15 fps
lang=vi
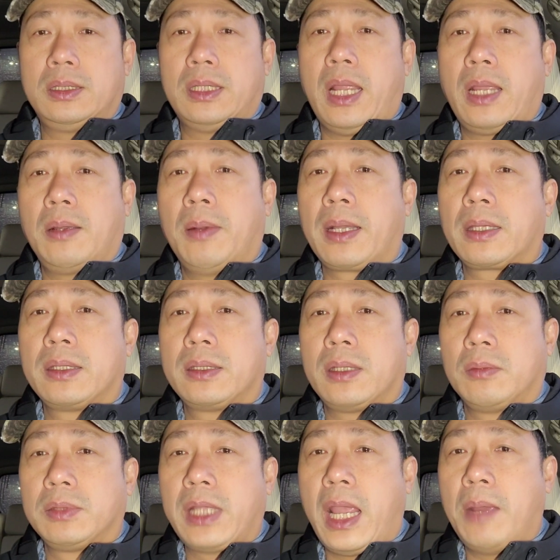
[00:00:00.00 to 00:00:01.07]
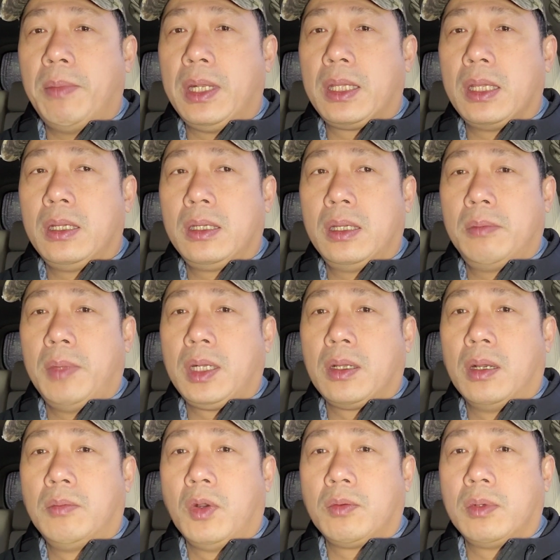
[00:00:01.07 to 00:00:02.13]
ánh sáng các bạn trong xe mình chứ mình
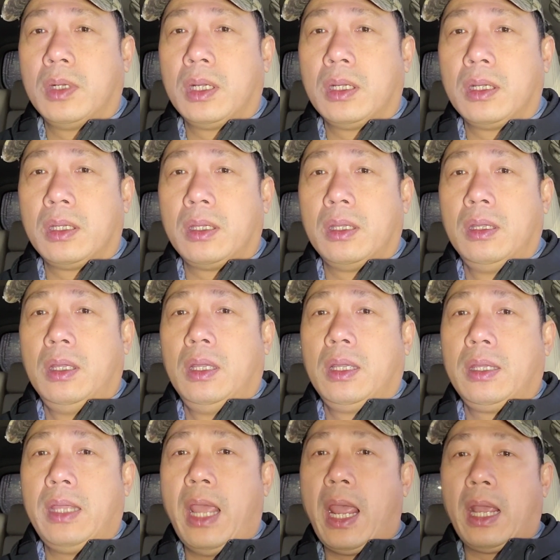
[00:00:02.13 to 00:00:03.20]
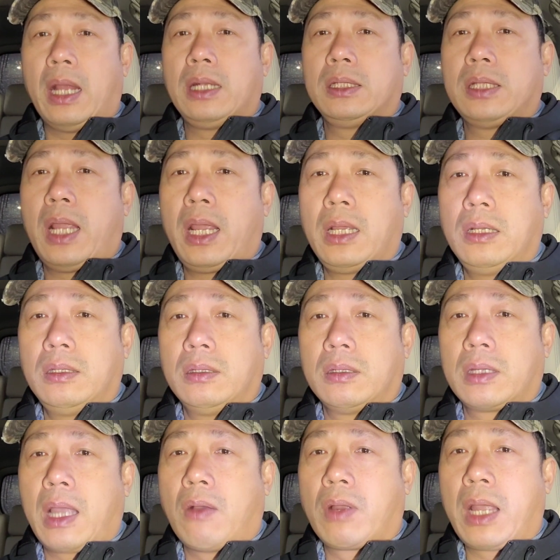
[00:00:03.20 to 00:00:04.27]
có một à, dàn ánh sáng
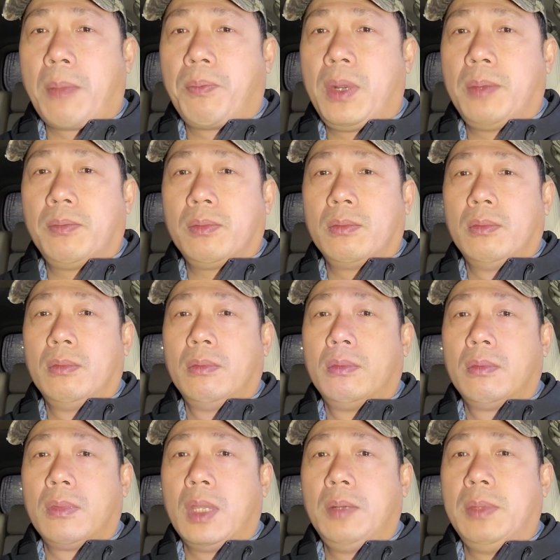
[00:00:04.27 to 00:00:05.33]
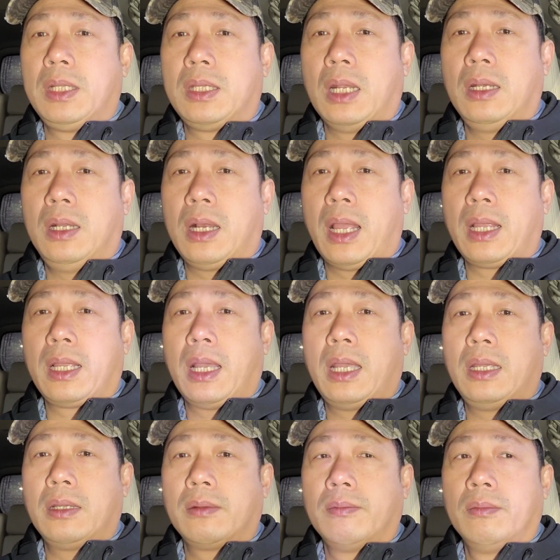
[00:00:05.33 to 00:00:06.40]
à, cao cấp lắm Thế mình chỉnh nó lại
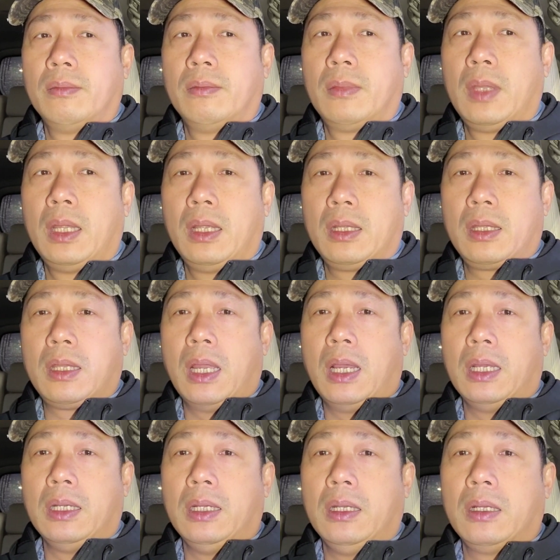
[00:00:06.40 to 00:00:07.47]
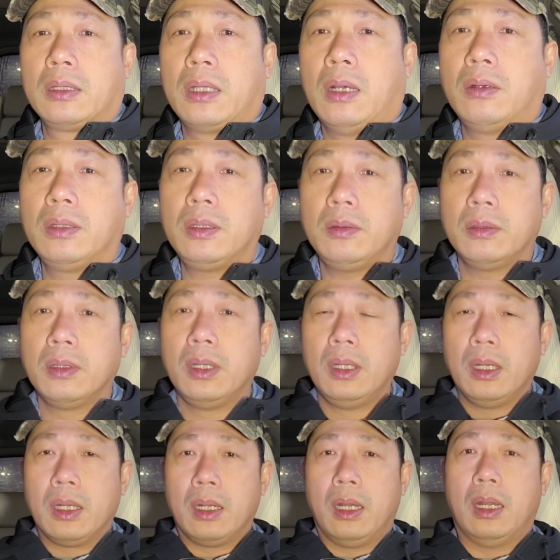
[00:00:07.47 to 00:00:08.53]
cái trời thì nó tối
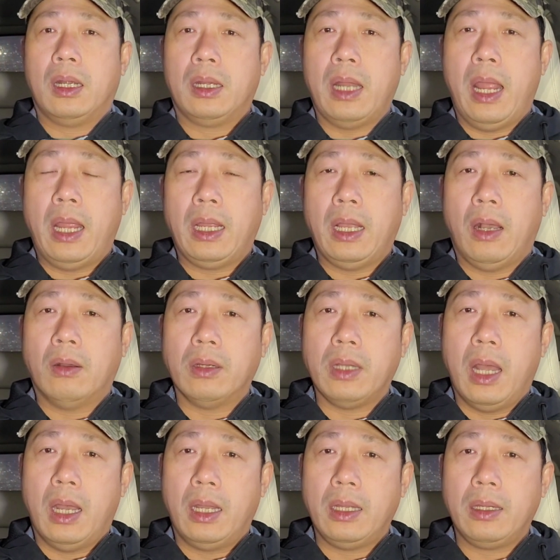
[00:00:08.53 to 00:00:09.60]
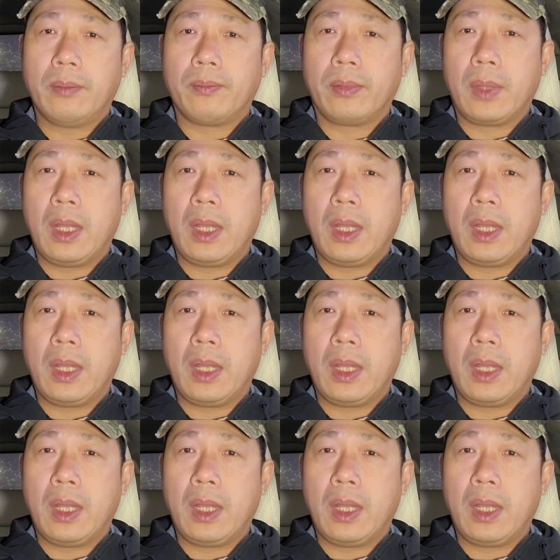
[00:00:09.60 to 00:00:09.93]
à, đang ngồi đợi